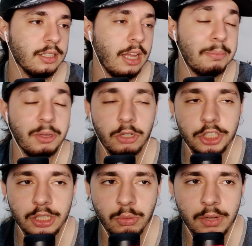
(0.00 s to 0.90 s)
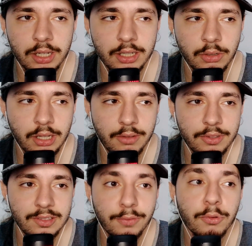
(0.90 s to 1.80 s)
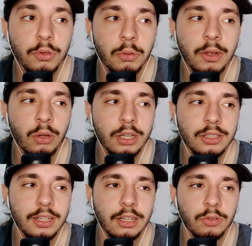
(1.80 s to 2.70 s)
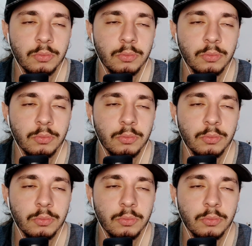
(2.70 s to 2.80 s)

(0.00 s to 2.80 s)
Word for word: É porque eu achei que o Magrão e a Levinsky fluíram melhor entre eles.